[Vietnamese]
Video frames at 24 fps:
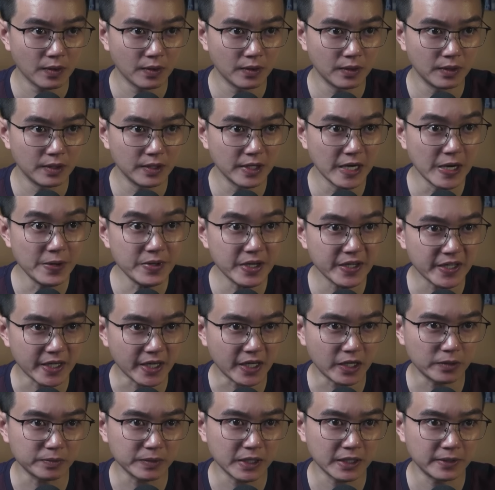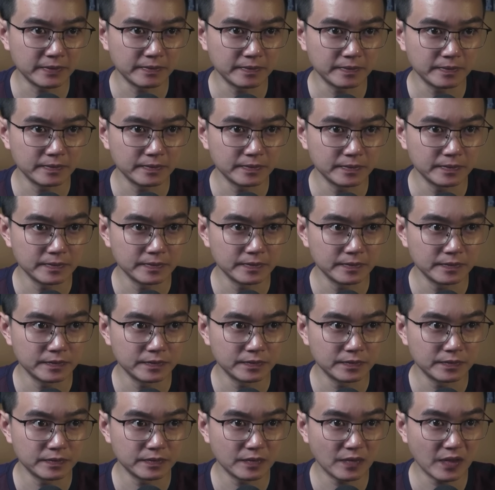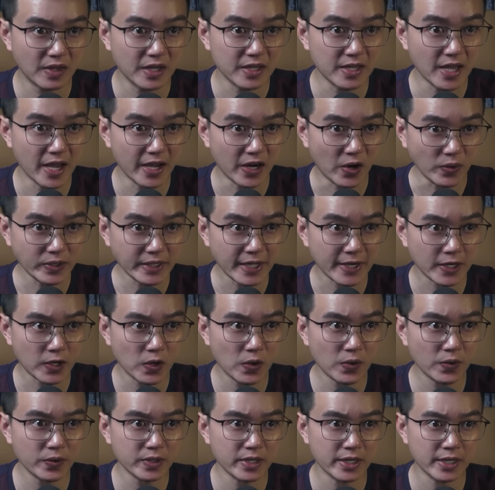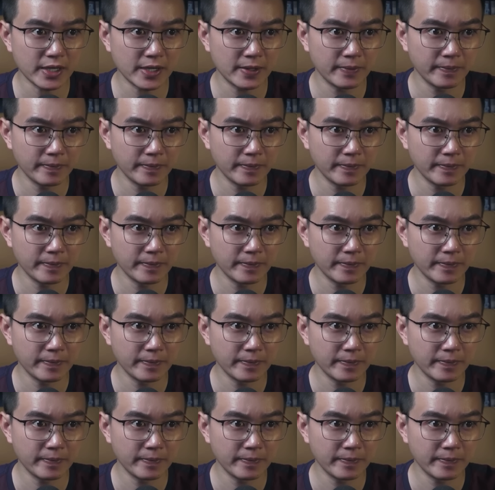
Nếu như chị không tin, chị về hỏi thằng con của chị đi."